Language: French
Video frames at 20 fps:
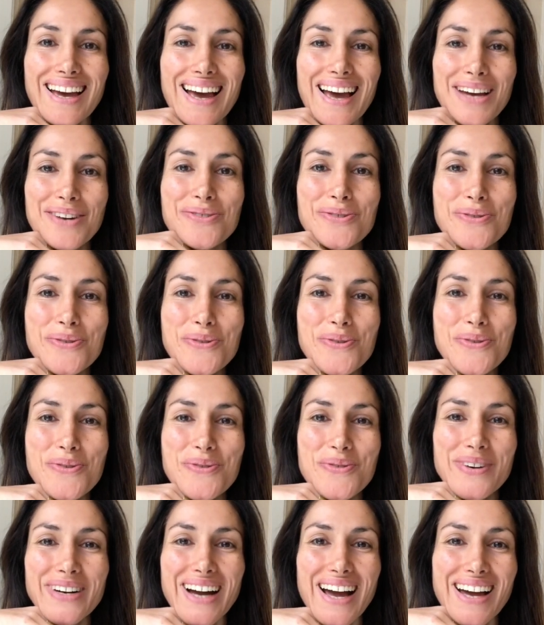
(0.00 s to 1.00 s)

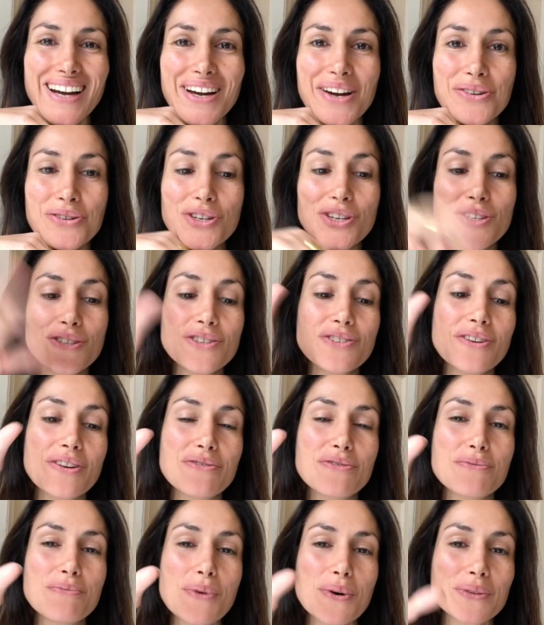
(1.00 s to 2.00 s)
Allô! Alors aujourd'hui, je vais
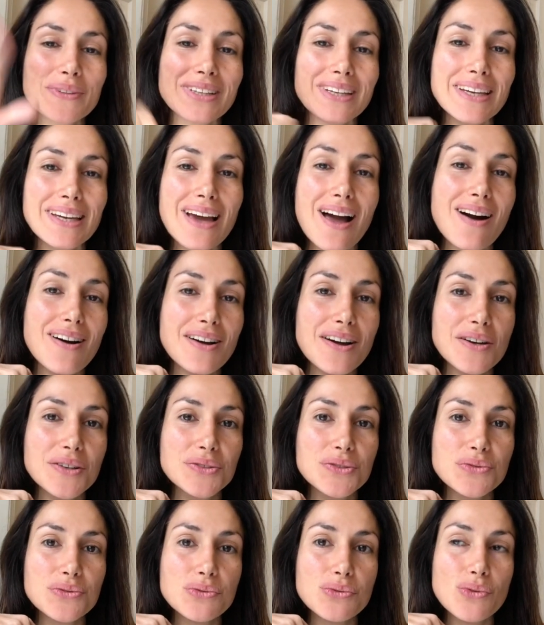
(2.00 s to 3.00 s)
vous montrer encore
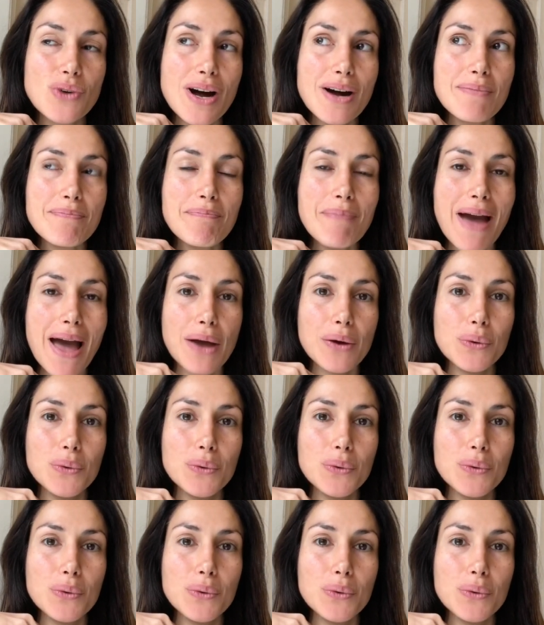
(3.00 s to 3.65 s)
une fois ma